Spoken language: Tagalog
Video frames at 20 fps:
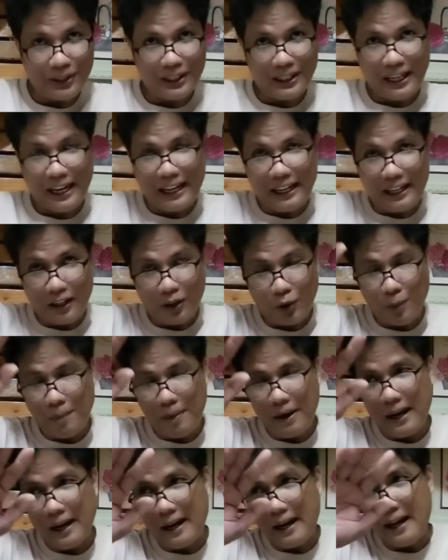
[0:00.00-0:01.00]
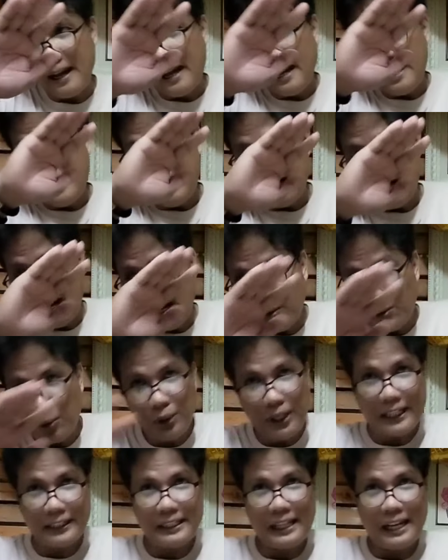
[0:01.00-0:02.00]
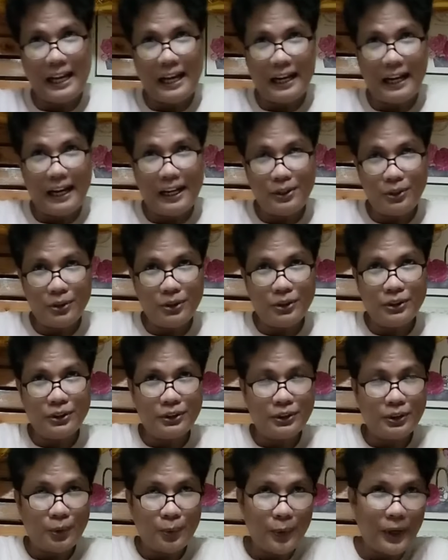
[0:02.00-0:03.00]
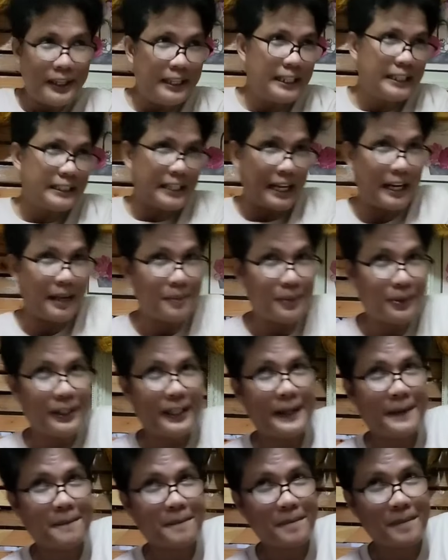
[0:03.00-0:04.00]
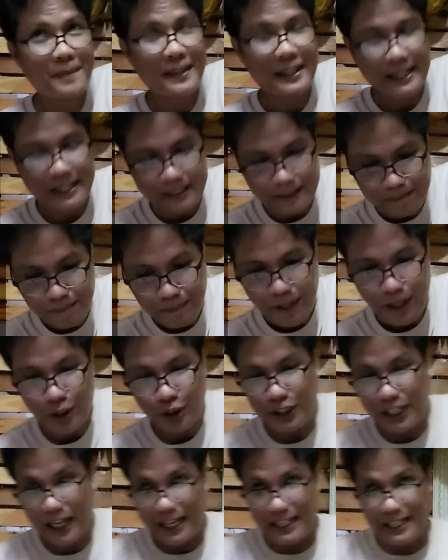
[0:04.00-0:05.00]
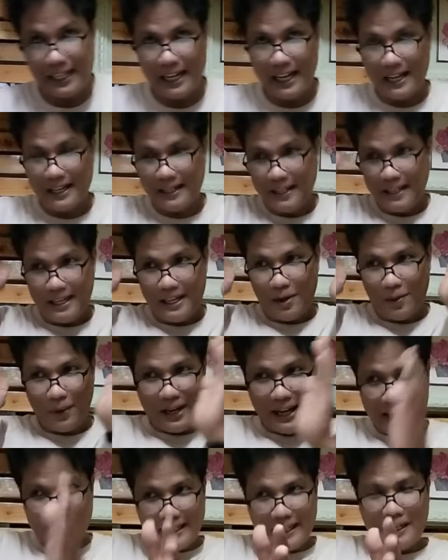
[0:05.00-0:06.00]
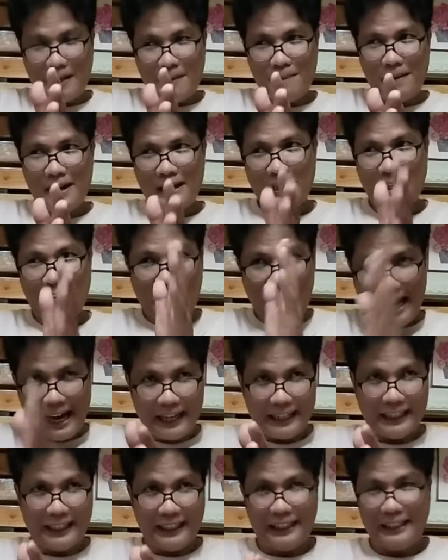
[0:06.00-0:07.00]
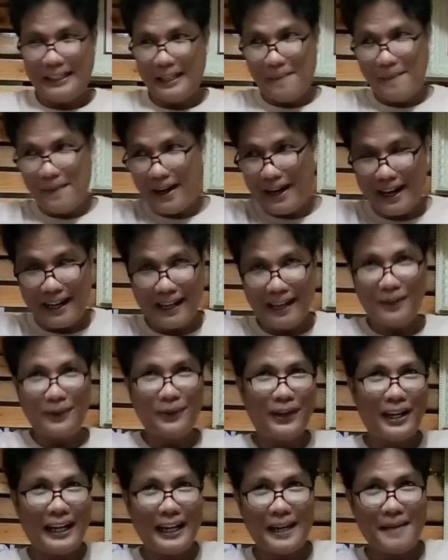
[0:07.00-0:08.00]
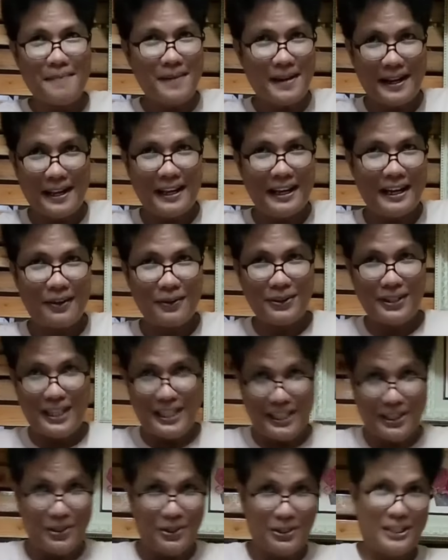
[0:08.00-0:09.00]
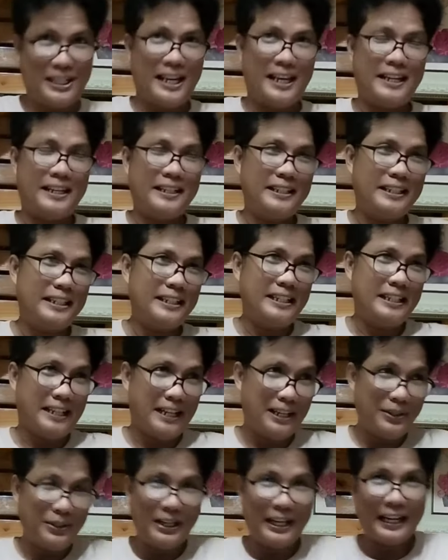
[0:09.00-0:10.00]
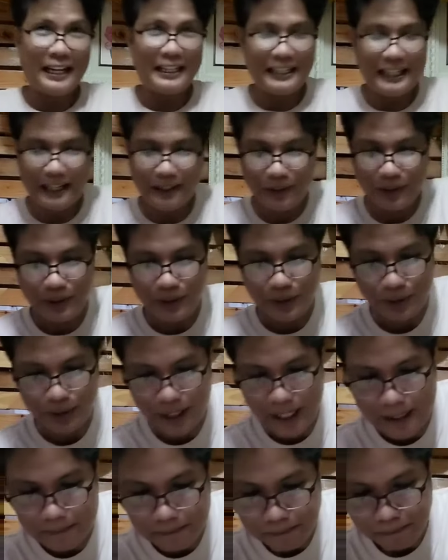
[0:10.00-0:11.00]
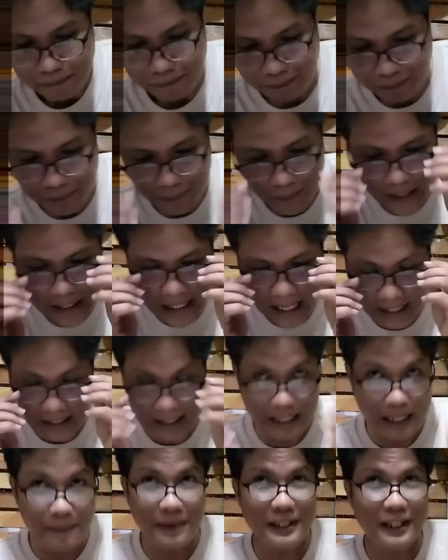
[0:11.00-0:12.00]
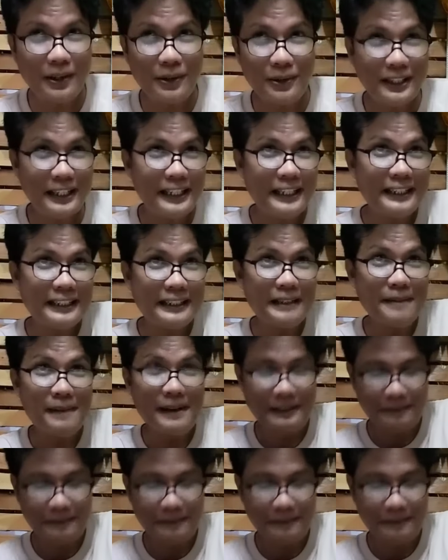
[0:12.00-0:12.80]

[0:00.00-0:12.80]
Kaya, kumbaga, ang kulang na lang ay yung wedding ceremony. Pero sa kanila, wala nang ibang lalaki na makakakuha kay Maria, kundi si Jose. Ganun ang kanilang kultura. Sa atin naman, ganun din eh, di ba?